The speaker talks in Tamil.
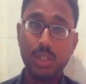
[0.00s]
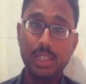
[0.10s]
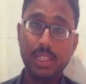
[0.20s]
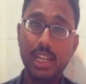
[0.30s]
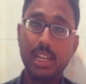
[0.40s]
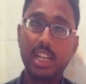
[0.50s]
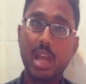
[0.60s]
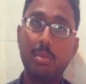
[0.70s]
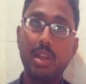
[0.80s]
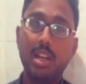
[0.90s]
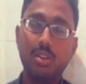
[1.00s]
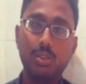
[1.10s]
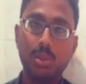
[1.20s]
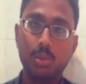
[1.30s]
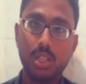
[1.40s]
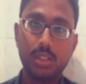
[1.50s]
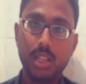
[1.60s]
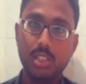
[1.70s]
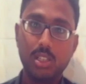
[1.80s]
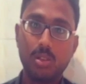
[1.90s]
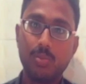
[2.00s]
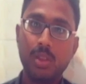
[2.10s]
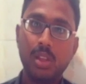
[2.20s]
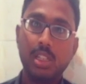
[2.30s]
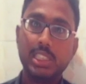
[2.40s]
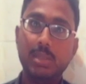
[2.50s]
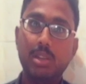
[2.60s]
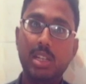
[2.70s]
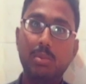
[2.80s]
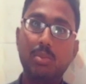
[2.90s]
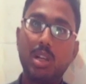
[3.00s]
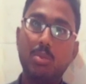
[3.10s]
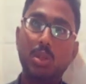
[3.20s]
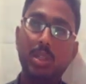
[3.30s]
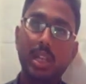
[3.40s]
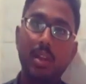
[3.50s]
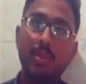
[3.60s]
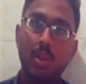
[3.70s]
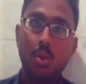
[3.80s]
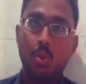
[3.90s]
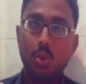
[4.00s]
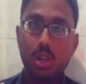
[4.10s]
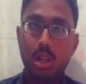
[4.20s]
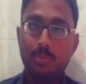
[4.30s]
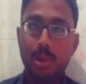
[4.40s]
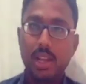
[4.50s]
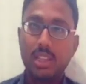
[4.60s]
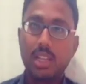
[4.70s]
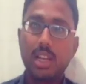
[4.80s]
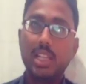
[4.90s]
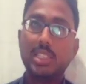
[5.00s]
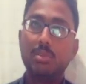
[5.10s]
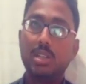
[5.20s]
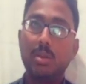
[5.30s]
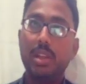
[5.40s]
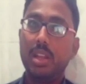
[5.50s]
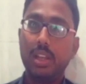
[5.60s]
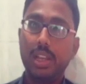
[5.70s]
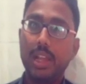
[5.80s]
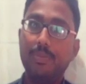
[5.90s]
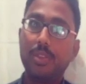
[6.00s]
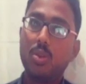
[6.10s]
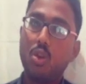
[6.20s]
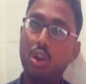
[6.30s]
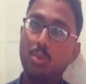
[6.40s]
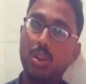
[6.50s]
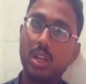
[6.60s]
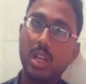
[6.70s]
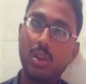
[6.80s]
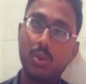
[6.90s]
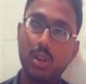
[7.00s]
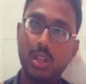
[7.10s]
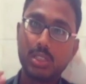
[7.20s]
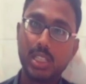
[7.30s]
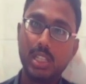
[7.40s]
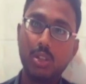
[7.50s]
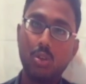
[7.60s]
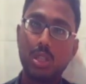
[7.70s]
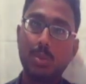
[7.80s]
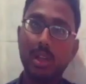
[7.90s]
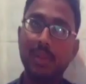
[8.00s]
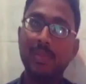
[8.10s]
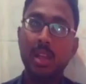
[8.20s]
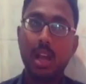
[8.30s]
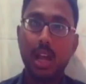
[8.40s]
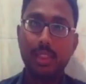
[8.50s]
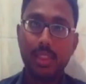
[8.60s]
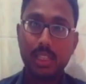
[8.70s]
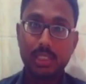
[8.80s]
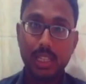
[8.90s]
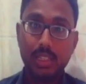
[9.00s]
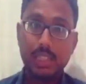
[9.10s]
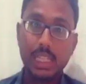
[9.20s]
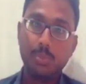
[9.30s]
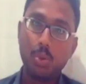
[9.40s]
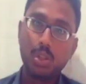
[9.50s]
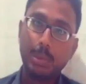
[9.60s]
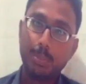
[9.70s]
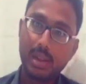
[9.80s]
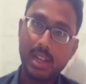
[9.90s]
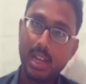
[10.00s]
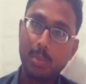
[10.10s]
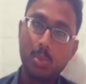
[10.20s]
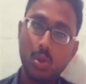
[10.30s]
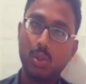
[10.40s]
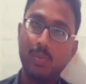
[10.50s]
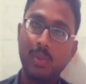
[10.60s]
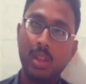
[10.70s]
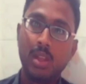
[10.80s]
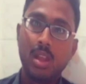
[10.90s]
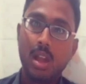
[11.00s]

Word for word: ஸோ இதை நாம் எல்லோரும் வந்து முதல்ல தெரிஞ்சுக்கணும் சிமெண்ட்டுன்னு பார்க்கும்போது பார்த்திங்கன்னா ஒரு கம்பெனி தான் நல்ல சிமெண்ட் அப்படின்லாம் இல்லை கோடு புக்கில் ஒரு ஸ்ட்ரென்த்து கொடுத்துருப்பாங்க அந்த ஸ்ட்ரென்த்தை அது பூர்த்தி பண்ணாலே போதும்